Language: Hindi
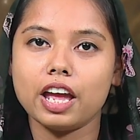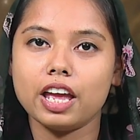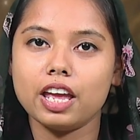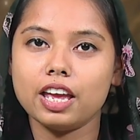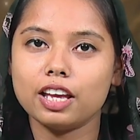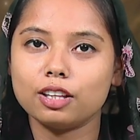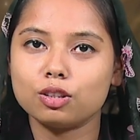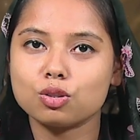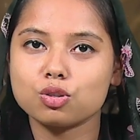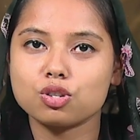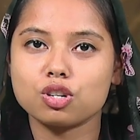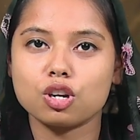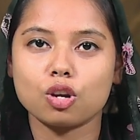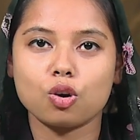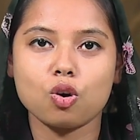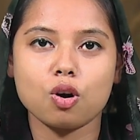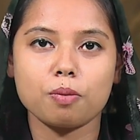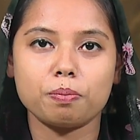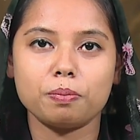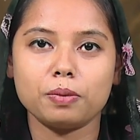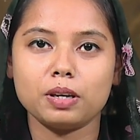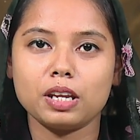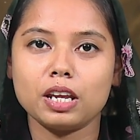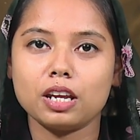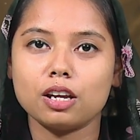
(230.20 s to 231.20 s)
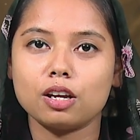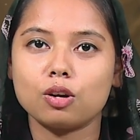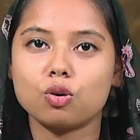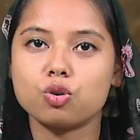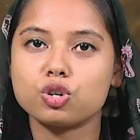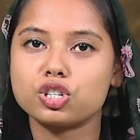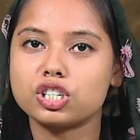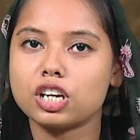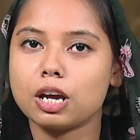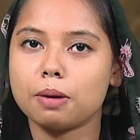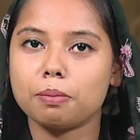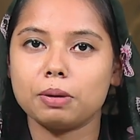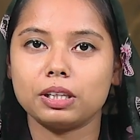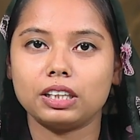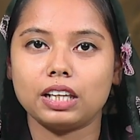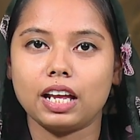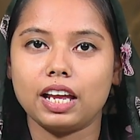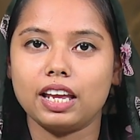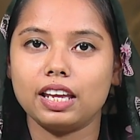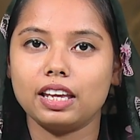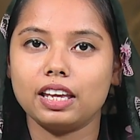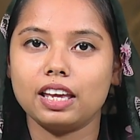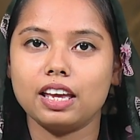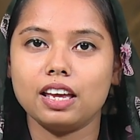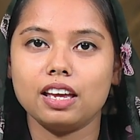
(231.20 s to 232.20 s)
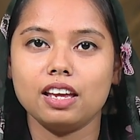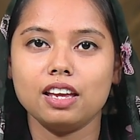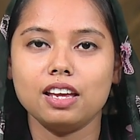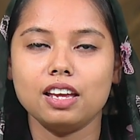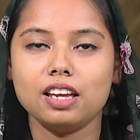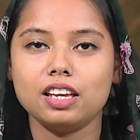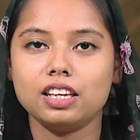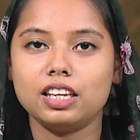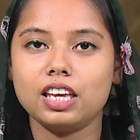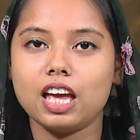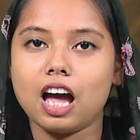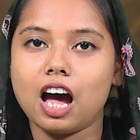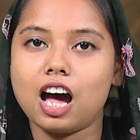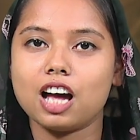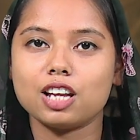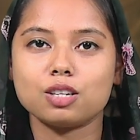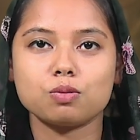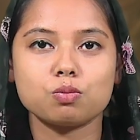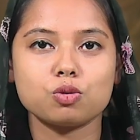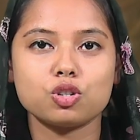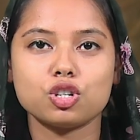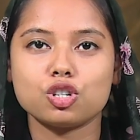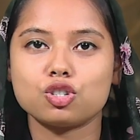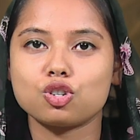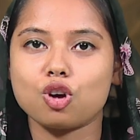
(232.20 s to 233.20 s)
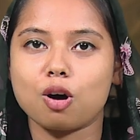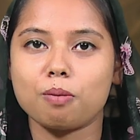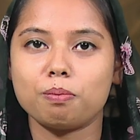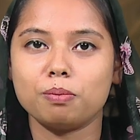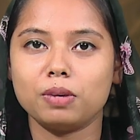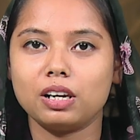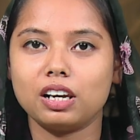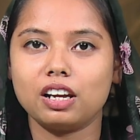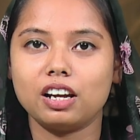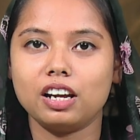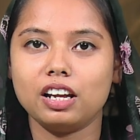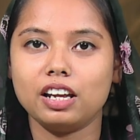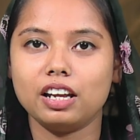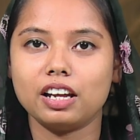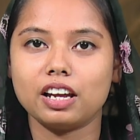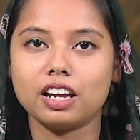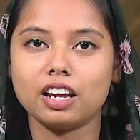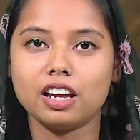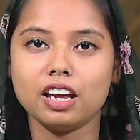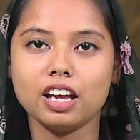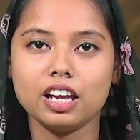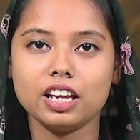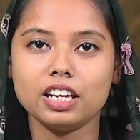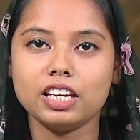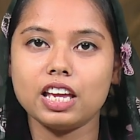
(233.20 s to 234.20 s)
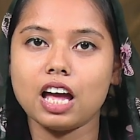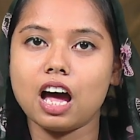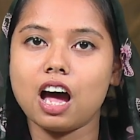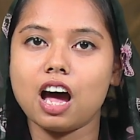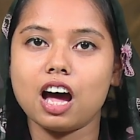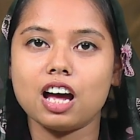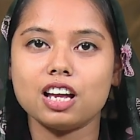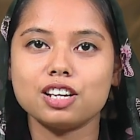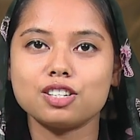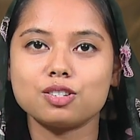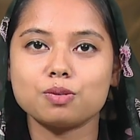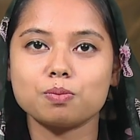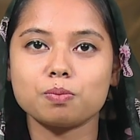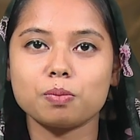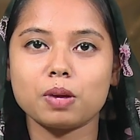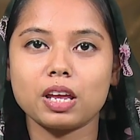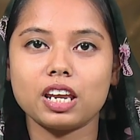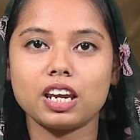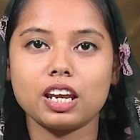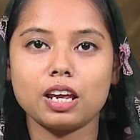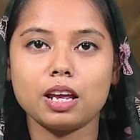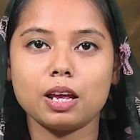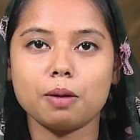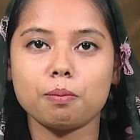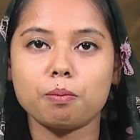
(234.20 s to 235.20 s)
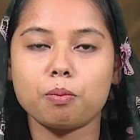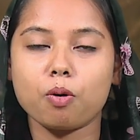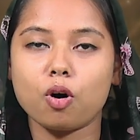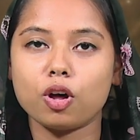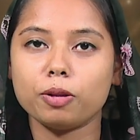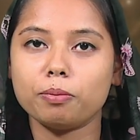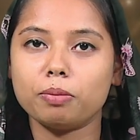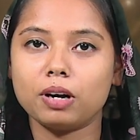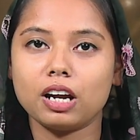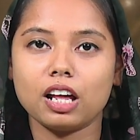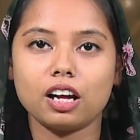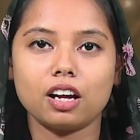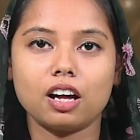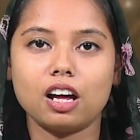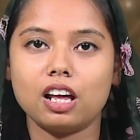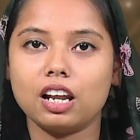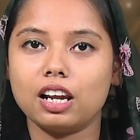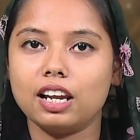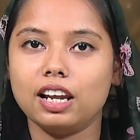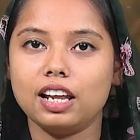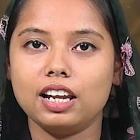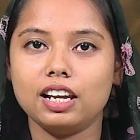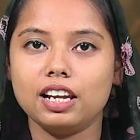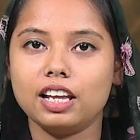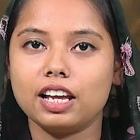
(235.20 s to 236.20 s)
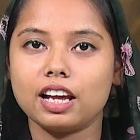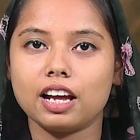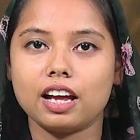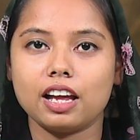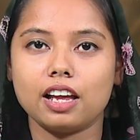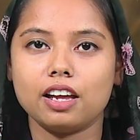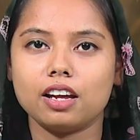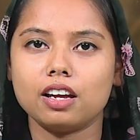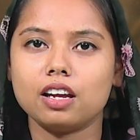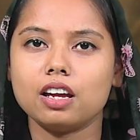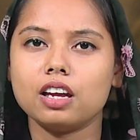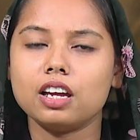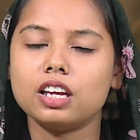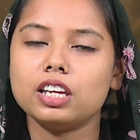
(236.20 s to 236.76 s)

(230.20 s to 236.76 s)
एक दूसरे को अपनी खुशियाँ बताएंगे कि आज मुझे जॉब मिल गई है या आज मैंने बहुत बड़ा घर ले लिया है